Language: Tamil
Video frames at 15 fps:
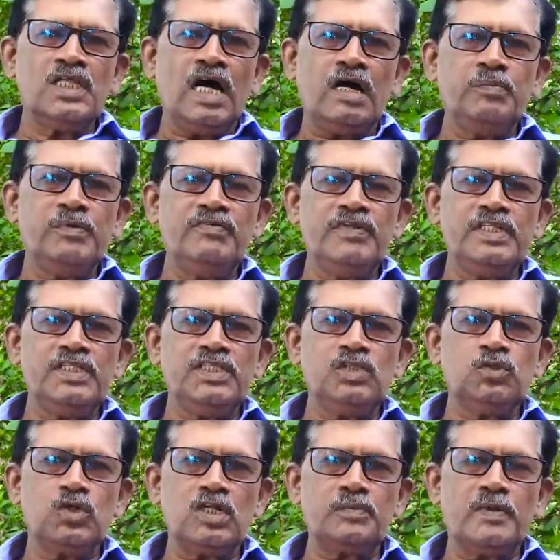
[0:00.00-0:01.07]
இந்த அபிவிருத்தி
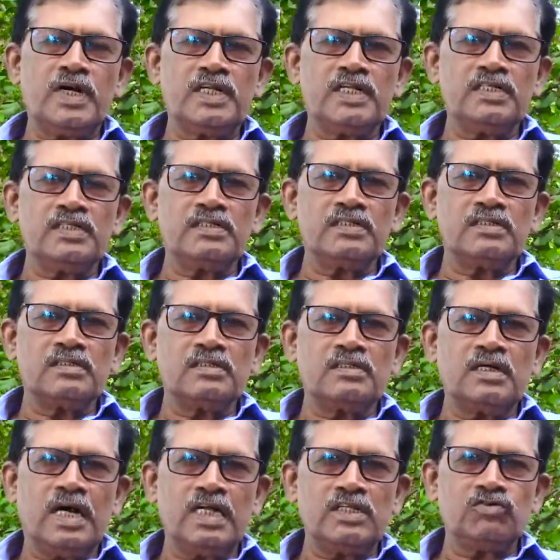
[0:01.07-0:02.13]
தொடர்பான
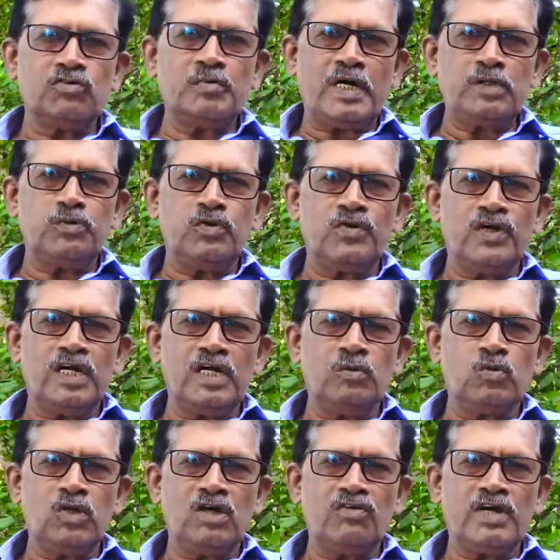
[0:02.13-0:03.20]
அறிவும்
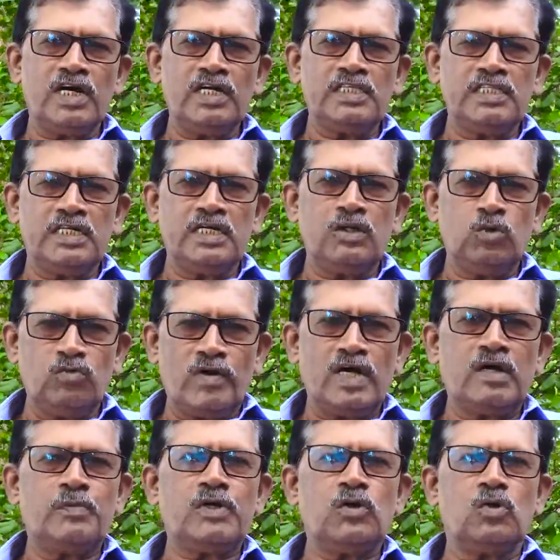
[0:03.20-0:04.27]
அனுபவங்களும் உள்ளவர்கள் இதுக்குள்ளே
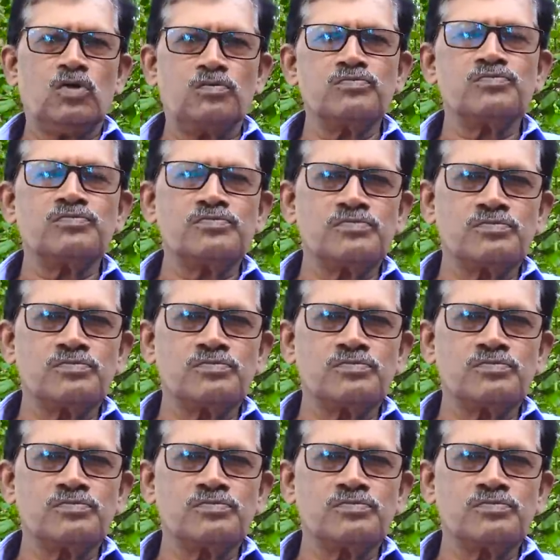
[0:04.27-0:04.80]
உள்வாங்கப்படணும்